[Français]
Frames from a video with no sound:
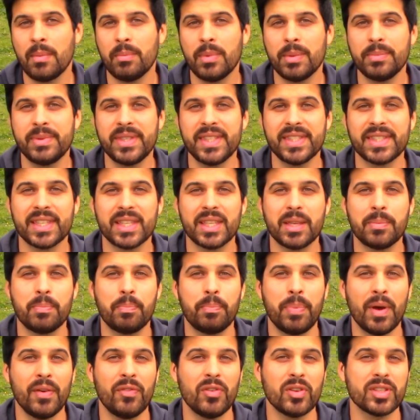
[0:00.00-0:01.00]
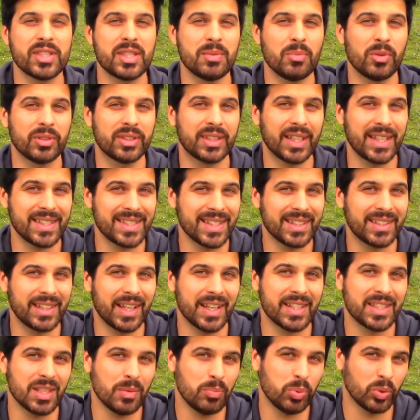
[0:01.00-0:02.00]
même si ça n'est pas forcément très
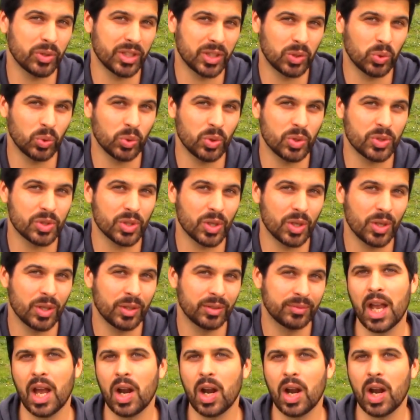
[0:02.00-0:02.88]
intéressant pour des tournesols.